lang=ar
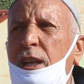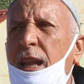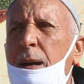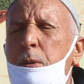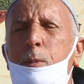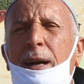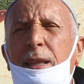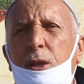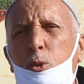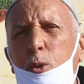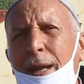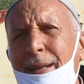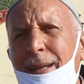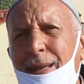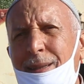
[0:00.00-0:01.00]
هذا العام وما غادي يكون
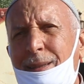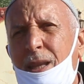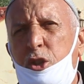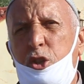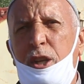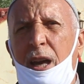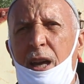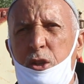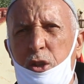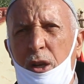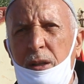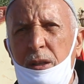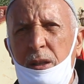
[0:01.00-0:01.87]
عندنا حتى شي حاجه